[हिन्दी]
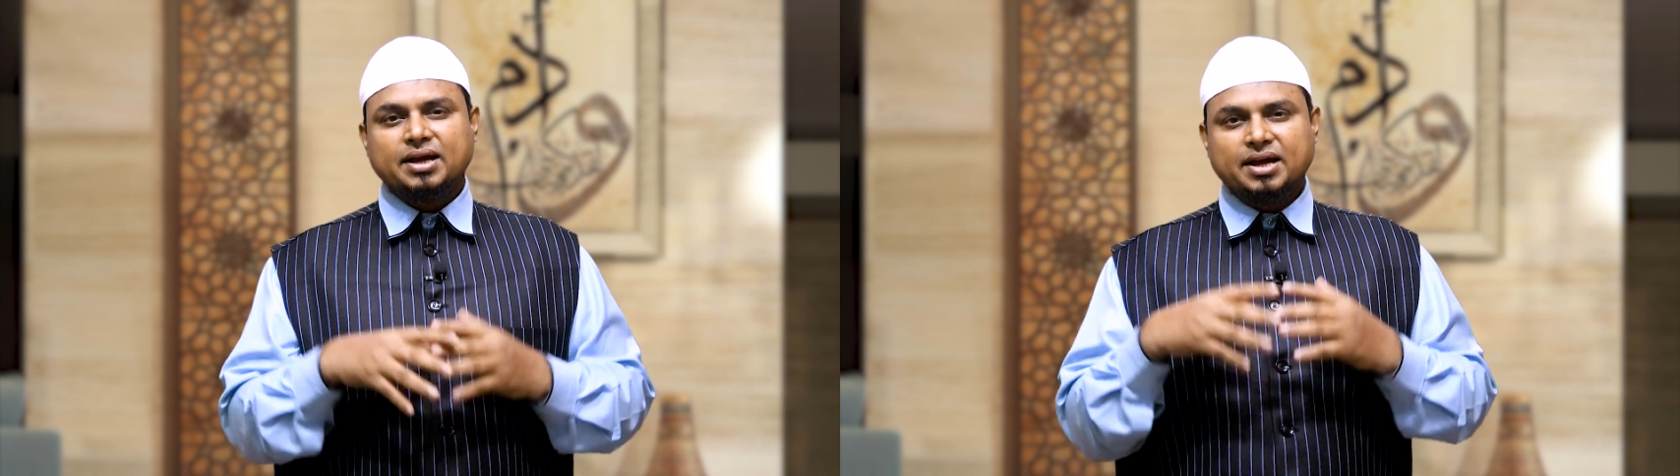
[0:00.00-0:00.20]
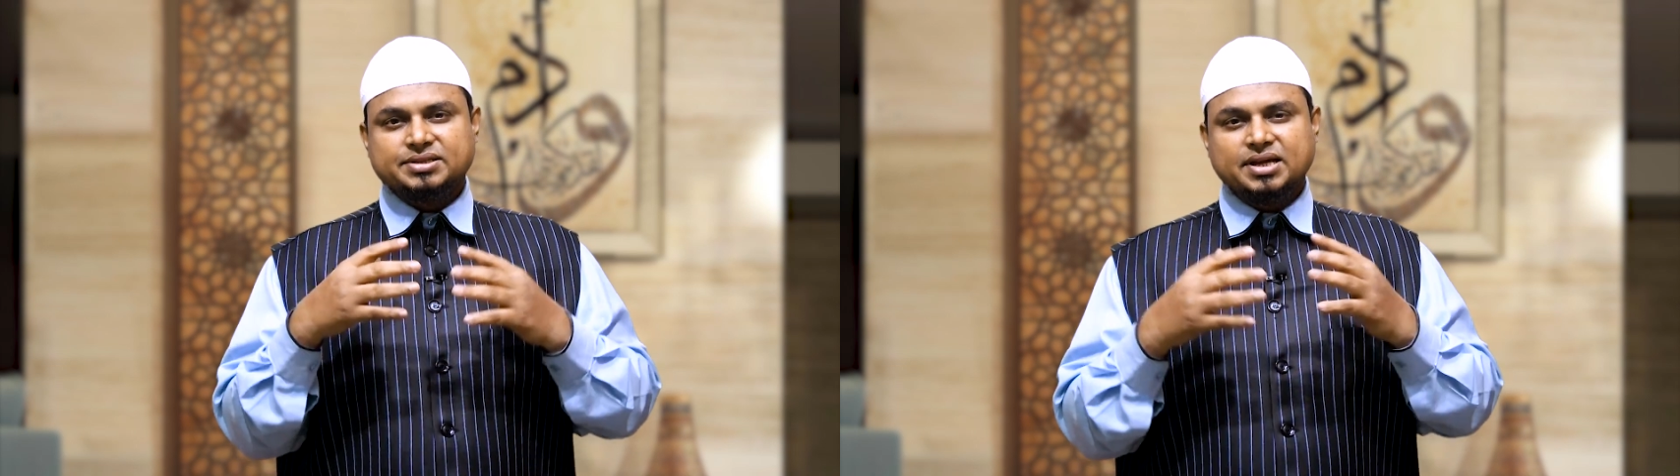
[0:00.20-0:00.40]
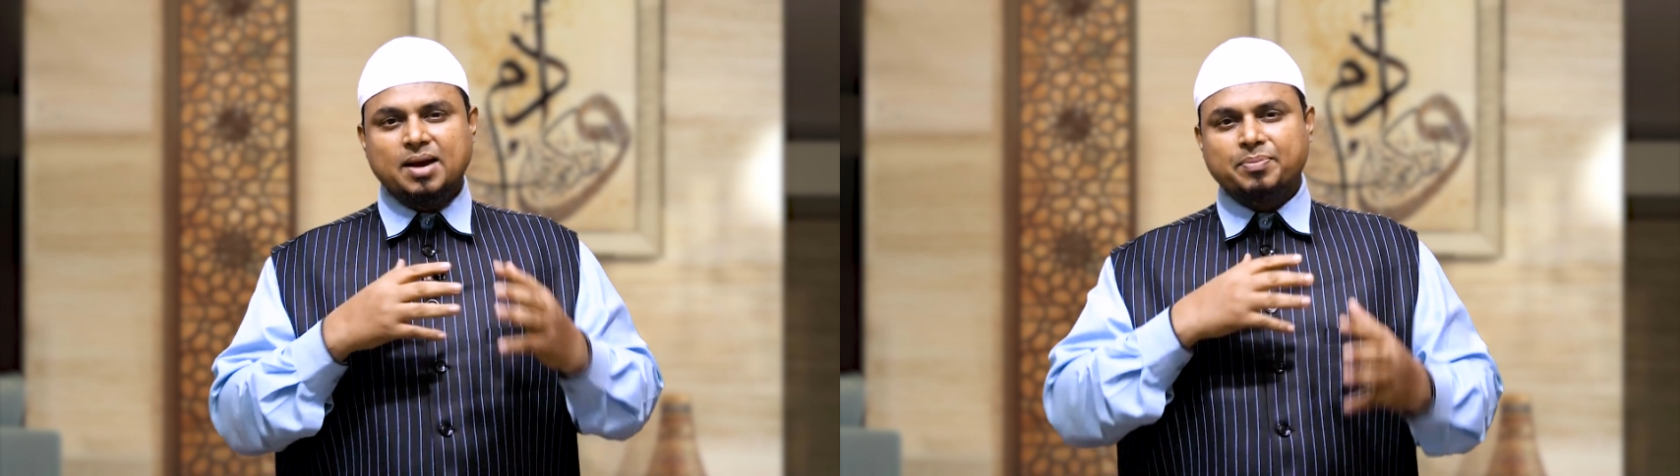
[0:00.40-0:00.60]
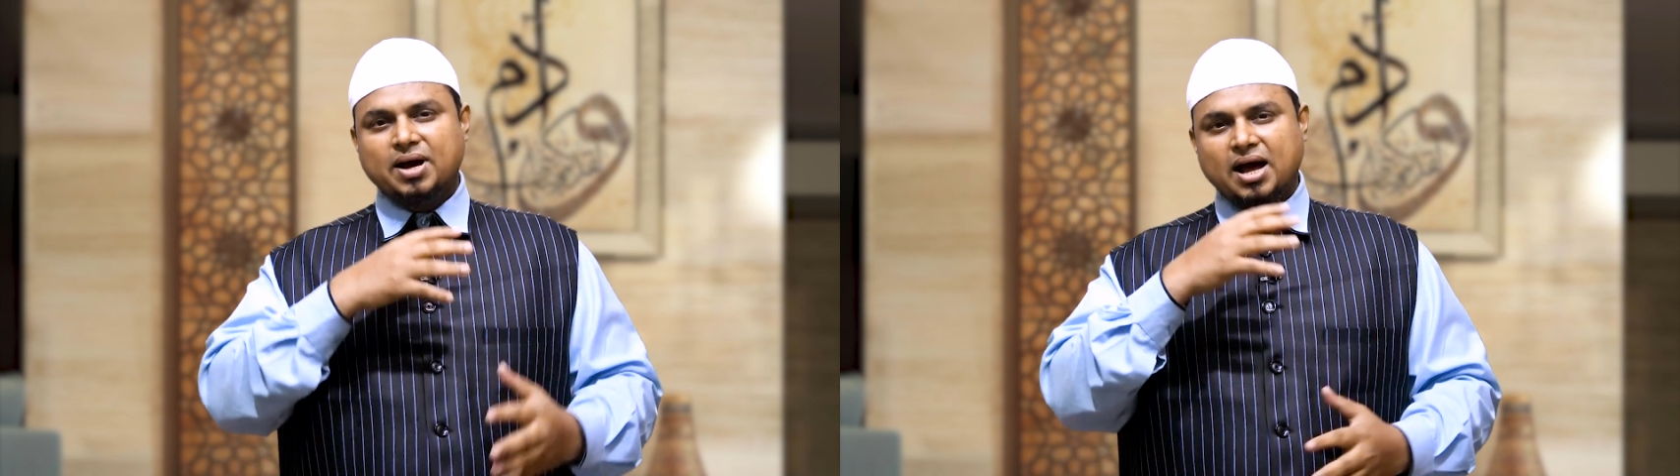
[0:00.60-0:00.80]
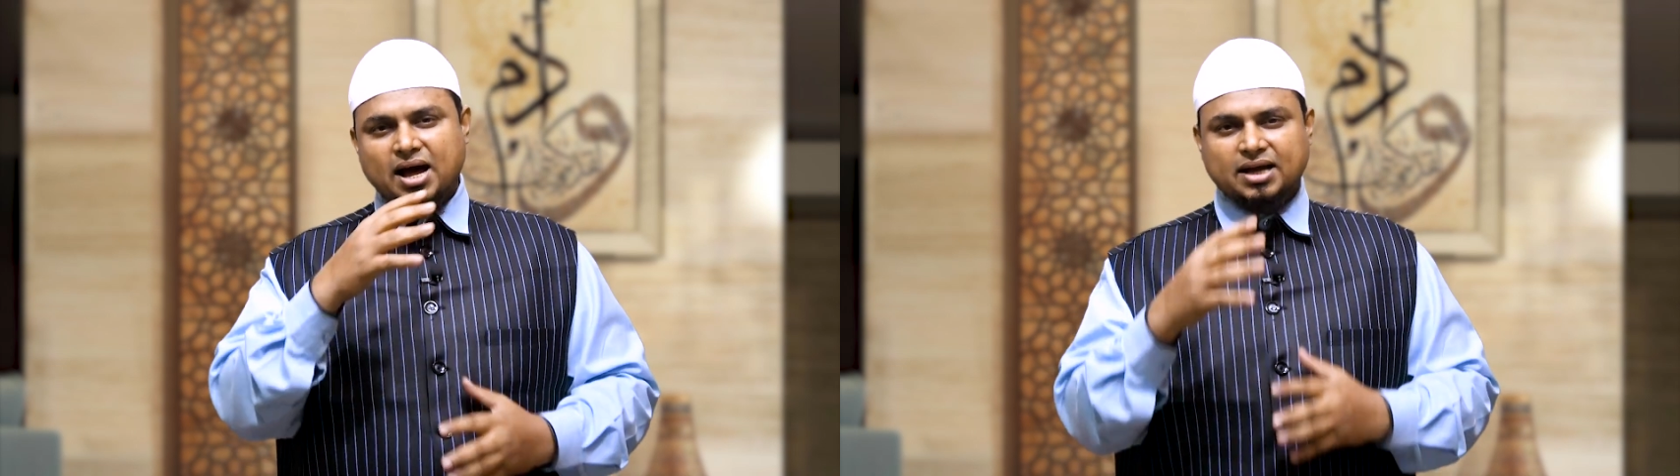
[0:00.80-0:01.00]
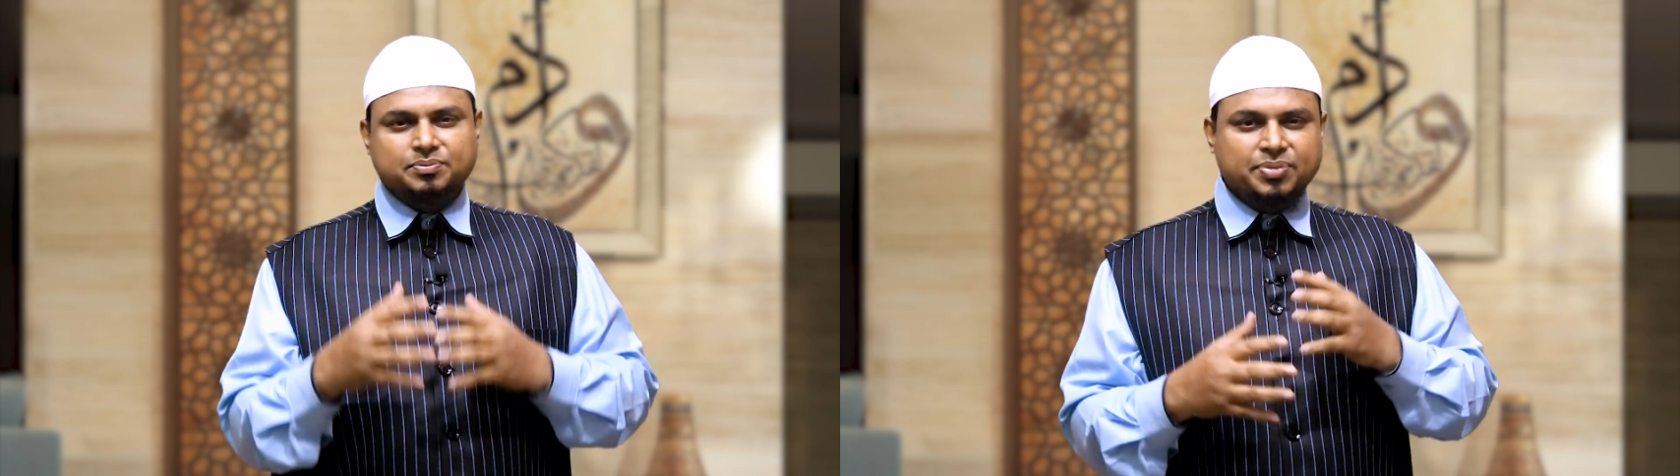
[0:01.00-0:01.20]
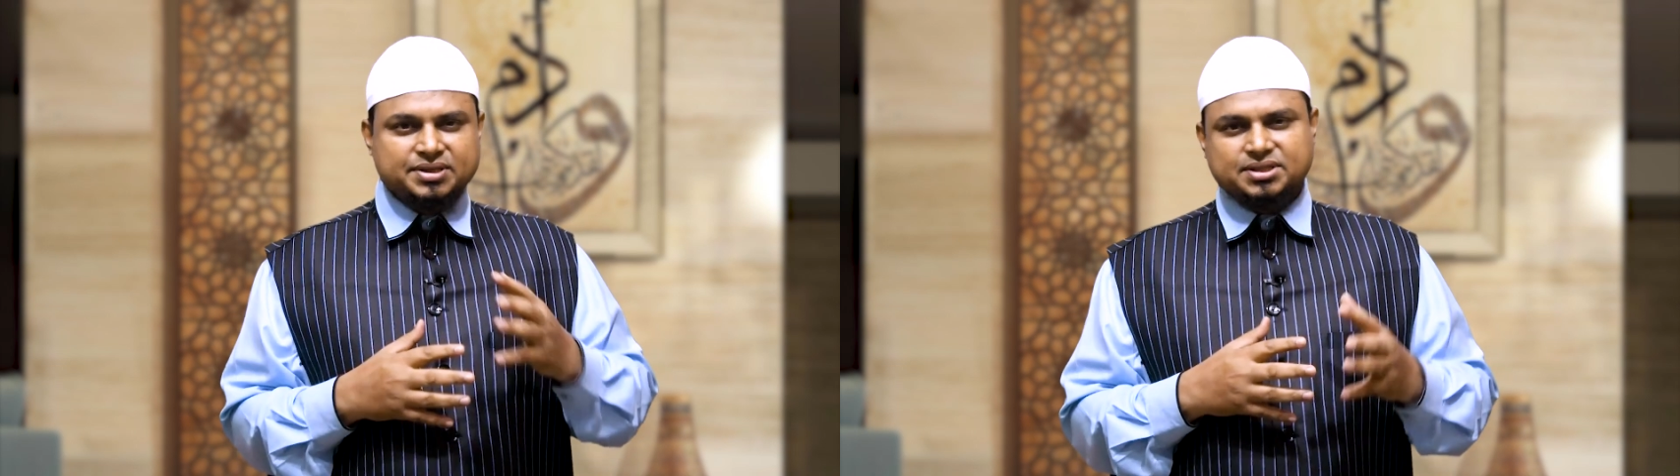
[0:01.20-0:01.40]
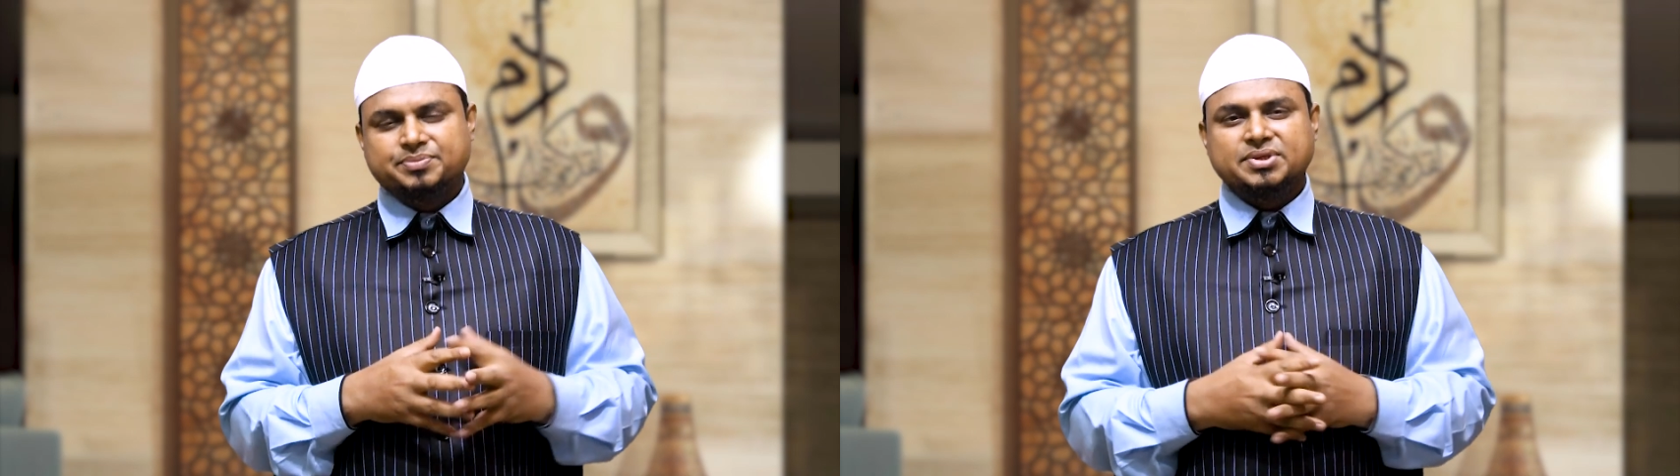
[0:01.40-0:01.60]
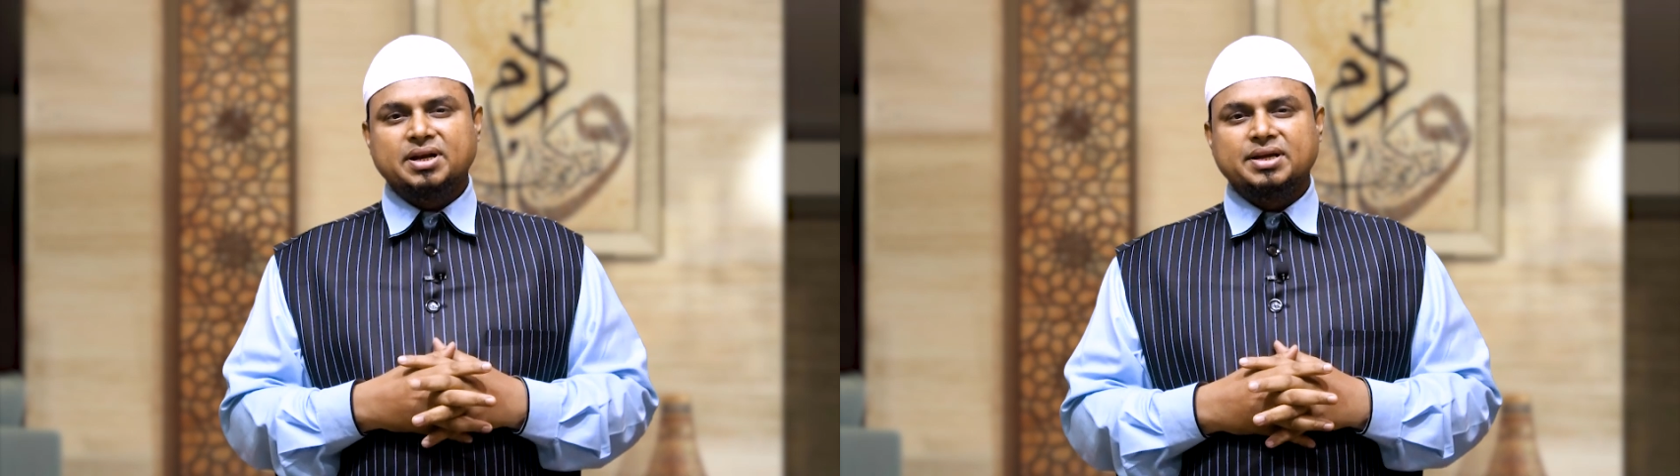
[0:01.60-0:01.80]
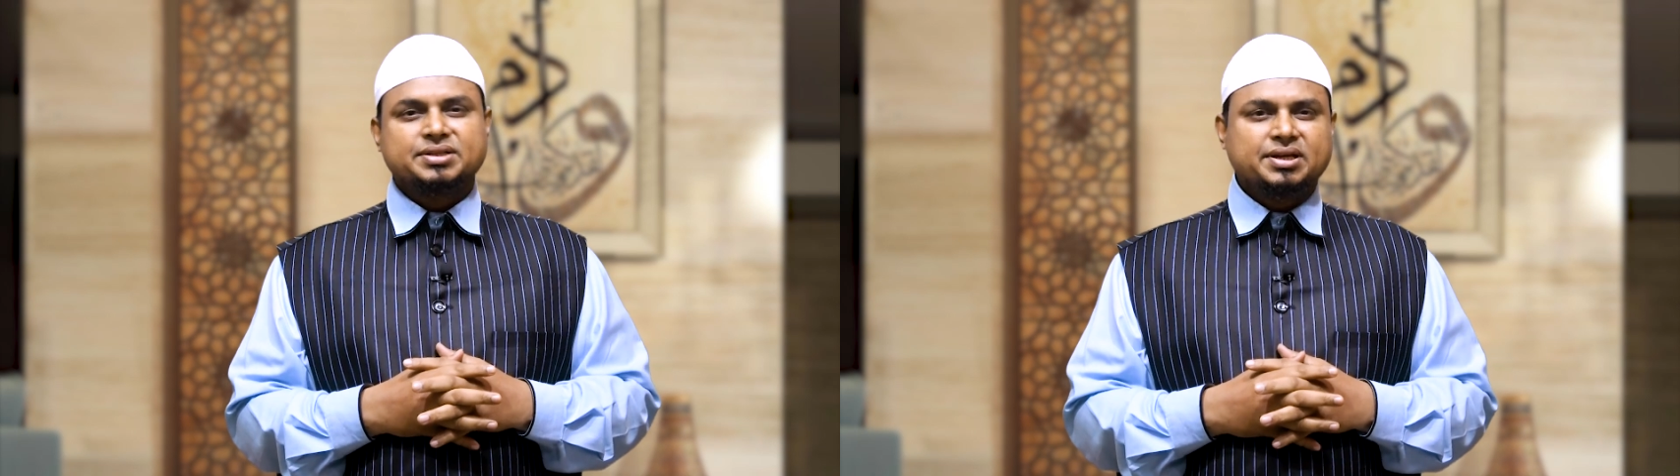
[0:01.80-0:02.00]
कैसे आपका हाथ पैर सब
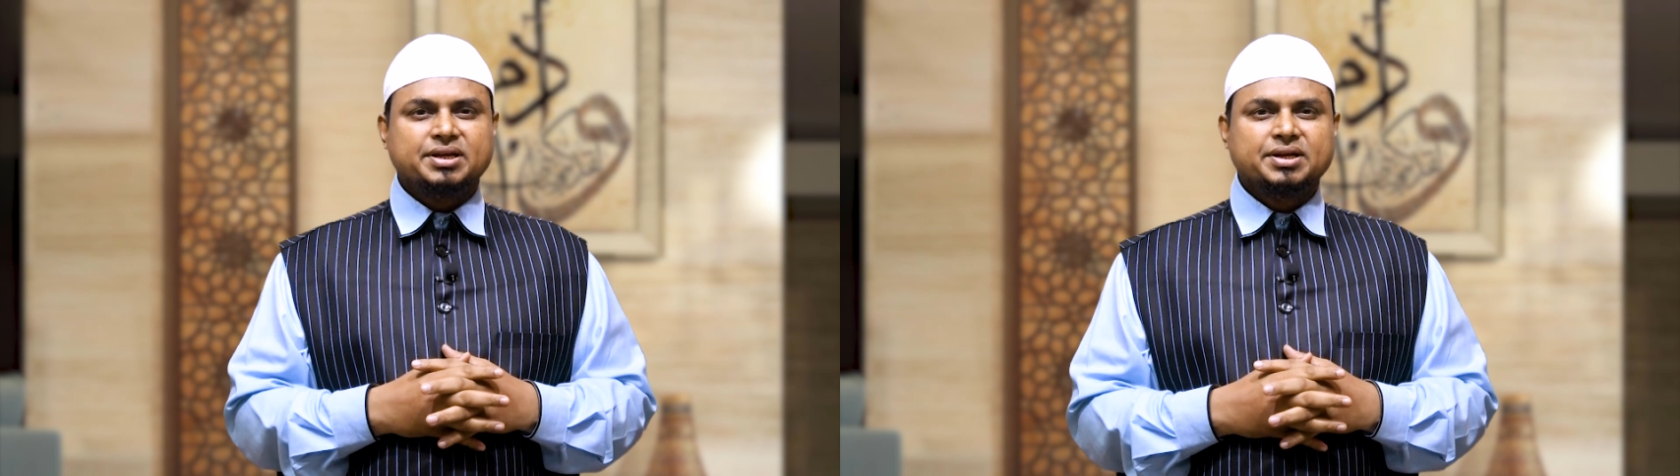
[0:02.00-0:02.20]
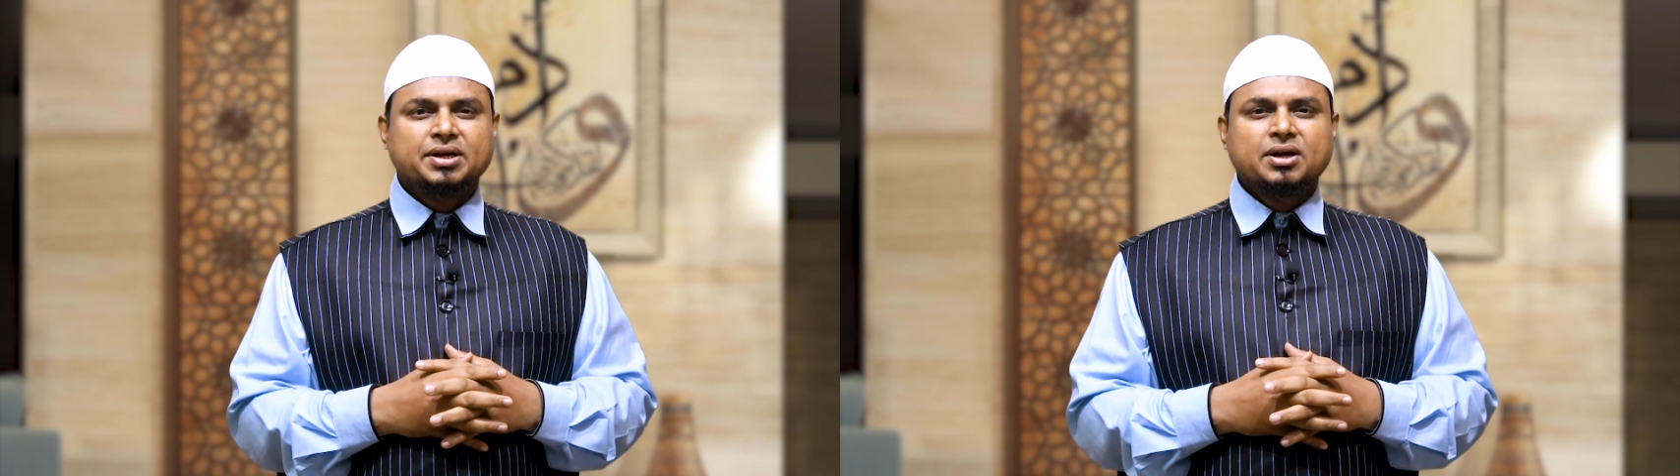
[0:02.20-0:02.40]
चलना चाहिए